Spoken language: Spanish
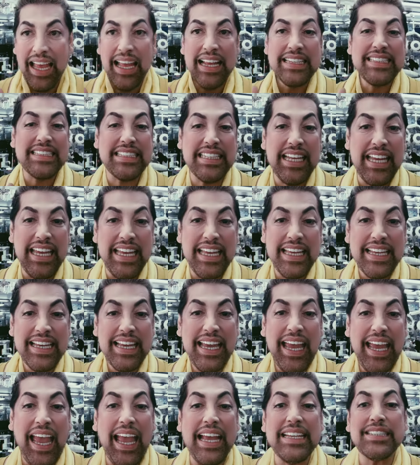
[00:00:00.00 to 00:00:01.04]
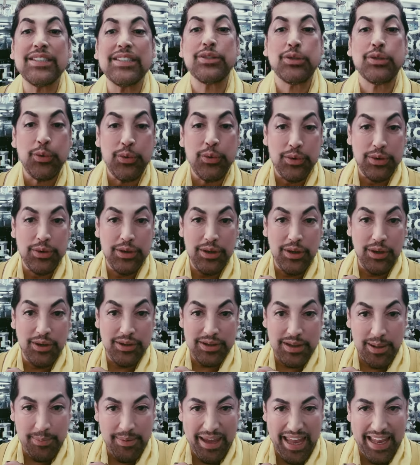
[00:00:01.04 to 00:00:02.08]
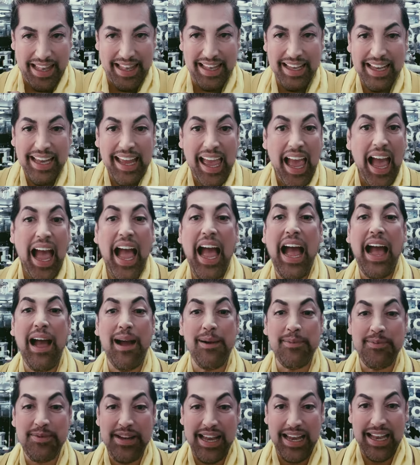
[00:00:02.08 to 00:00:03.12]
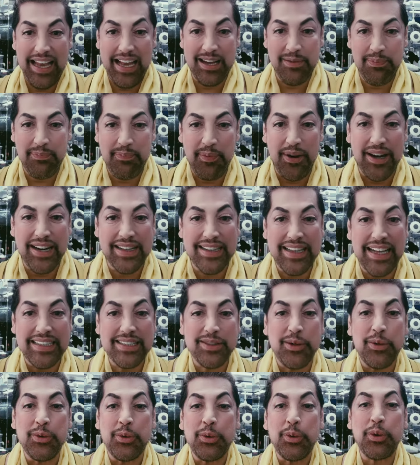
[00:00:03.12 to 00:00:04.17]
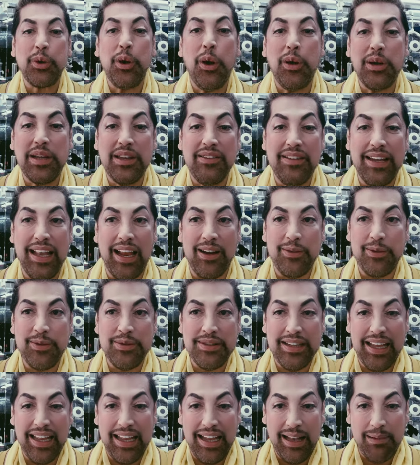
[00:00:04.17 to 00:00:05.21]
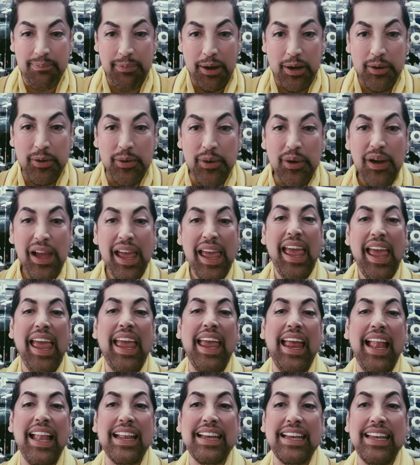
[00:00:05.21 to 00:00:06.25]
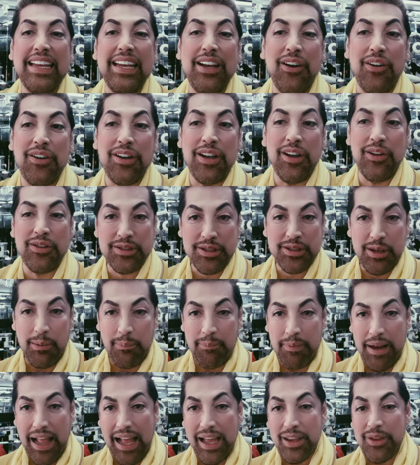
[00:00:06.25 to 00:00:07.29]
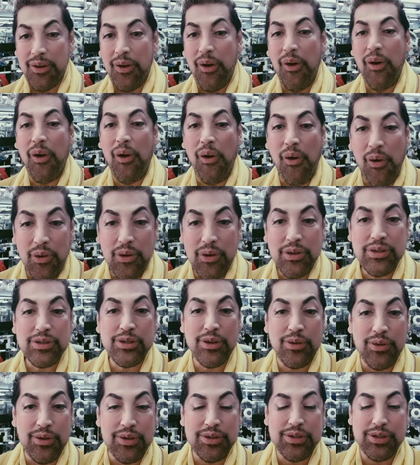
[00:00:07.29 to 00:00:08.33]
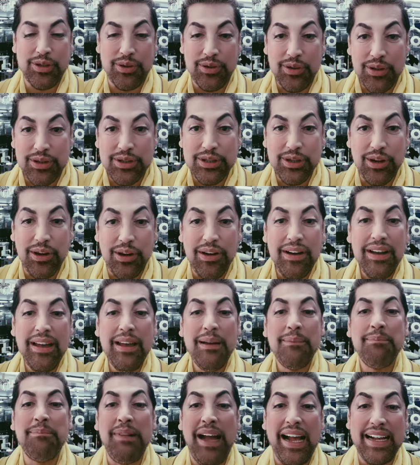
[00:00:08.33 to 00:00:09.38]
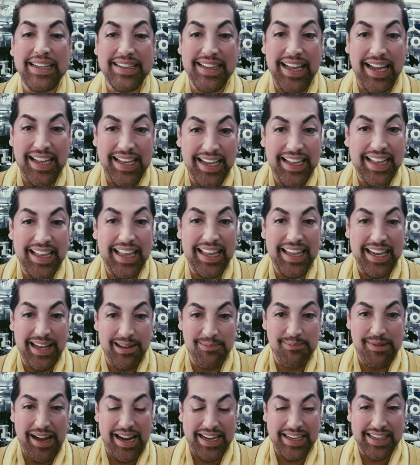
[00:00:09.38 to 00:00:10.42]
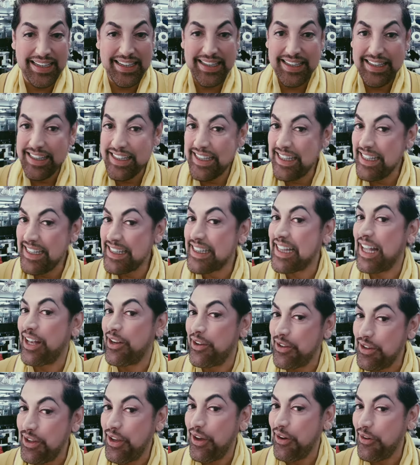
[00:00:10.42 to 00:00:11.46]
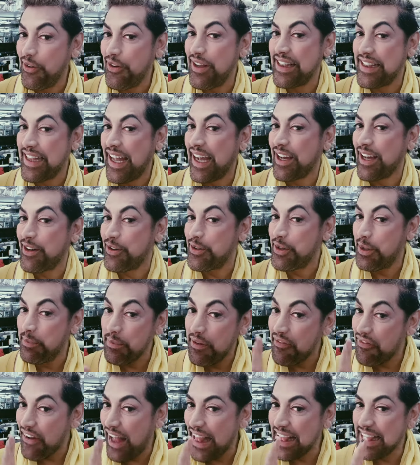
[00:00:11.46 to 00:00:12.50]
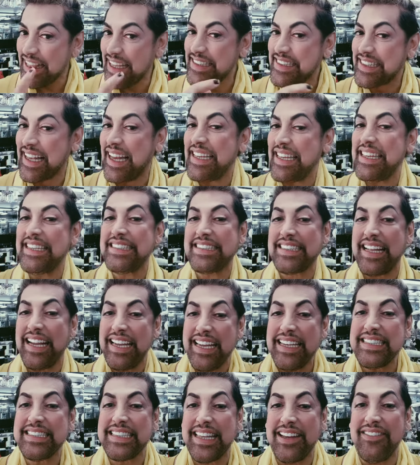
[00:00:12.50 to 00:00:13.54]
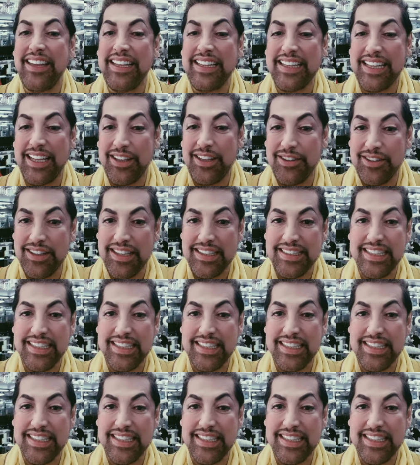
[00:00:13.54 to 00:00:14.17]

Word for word: Sí, estudio de Bell abre las puertas con tu la bunda del Perú en el Guión Leoncio Prado 888 Magdalena del Mar. Y te lo digo con el taco, no me faltes, ahí estaré este 22 de